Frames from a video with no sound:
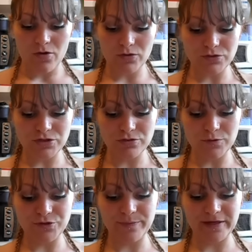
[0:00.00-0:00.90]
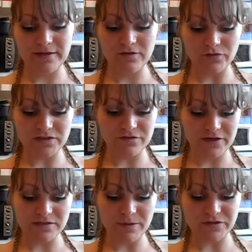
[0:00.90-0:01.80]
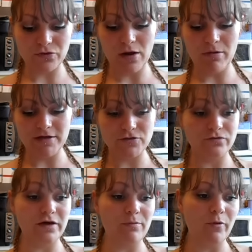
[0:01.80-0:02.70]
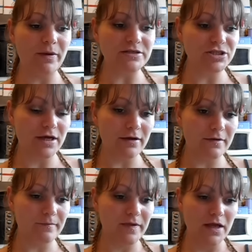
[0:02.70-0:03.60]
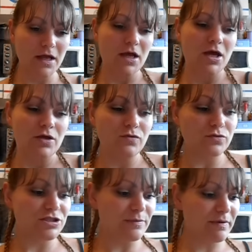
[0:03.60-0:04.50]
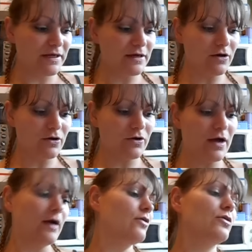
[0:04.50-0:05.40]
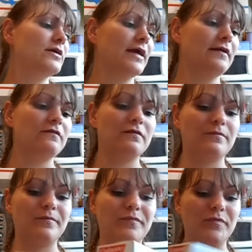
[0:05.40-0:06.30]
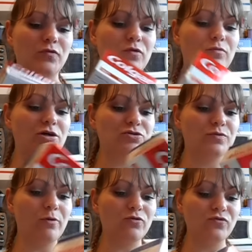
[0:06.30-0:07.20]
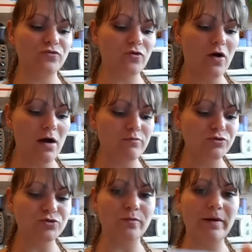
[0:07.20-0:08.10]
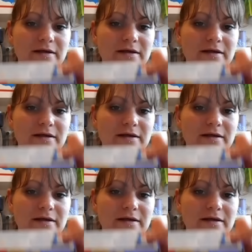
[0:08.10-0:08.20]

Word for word: Ensuite je me suis pris des dentifrices parce que là-bas ils sont vraiment pas chers. Donc j'ai pris un Colgate donc moi je prends tout le temps à bouchon